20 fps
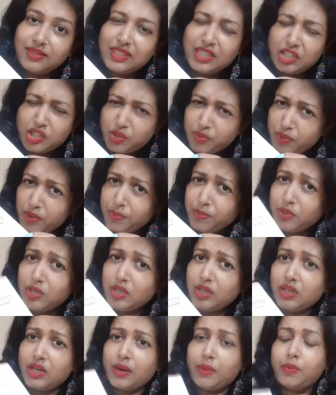जस्ट
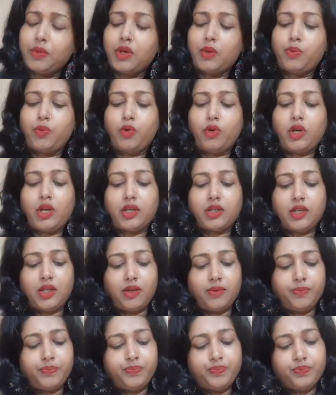15 ग्राम के प्रोडक्ट
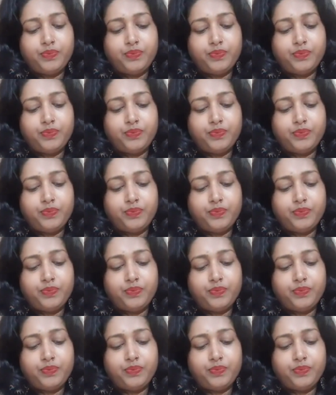है